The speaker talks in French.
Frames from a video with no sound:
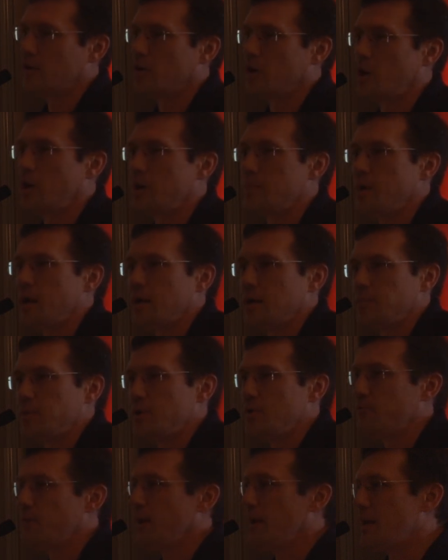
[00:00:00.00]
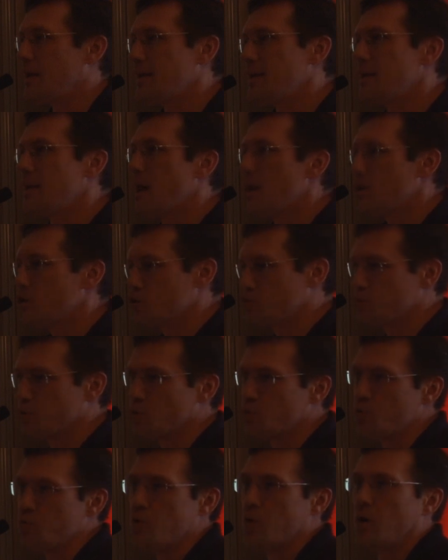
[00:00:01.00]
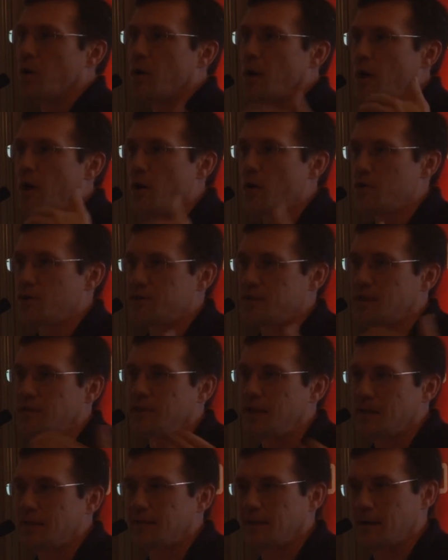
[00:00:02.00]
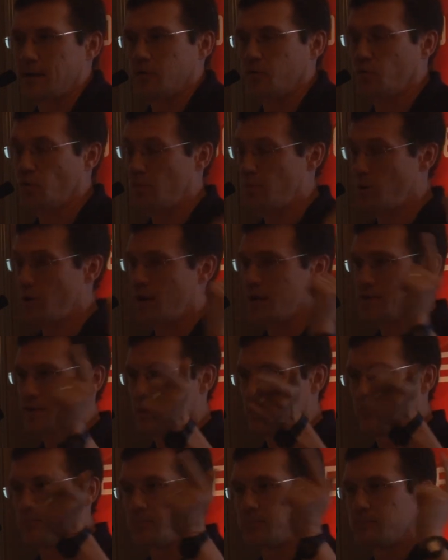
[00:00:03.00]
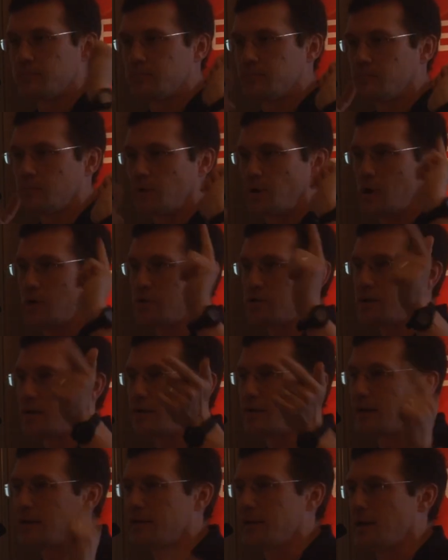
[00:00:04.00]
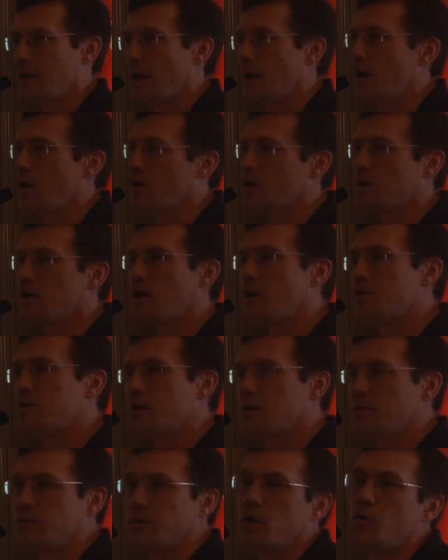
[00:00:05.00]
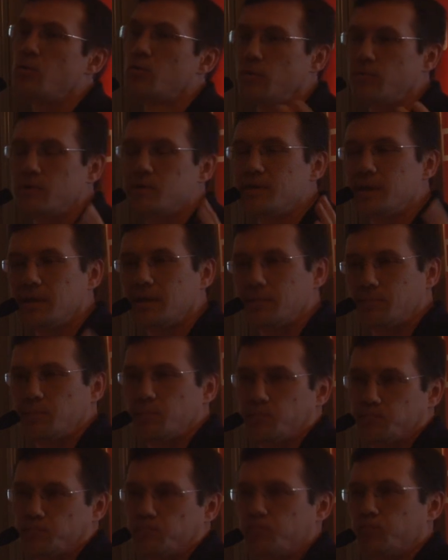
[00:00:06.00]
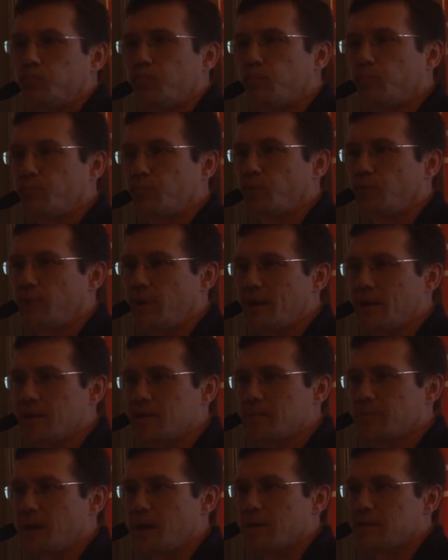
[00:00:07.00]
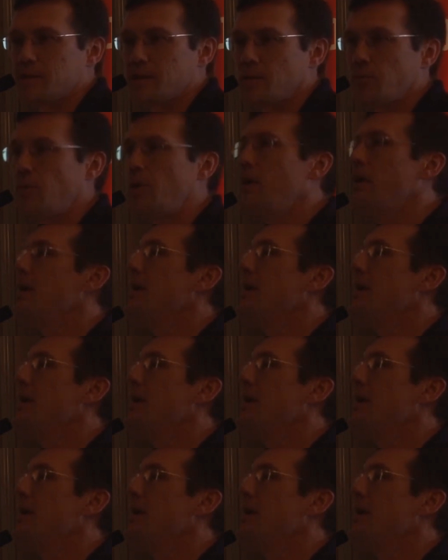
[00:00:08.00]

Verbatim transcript: le chronomètre, puis il fallait qu'ils nagent pour un certain temps. Tout le monde ensemble, un certain temps. Alors, une classe environ, on va dire, pour faire une explication,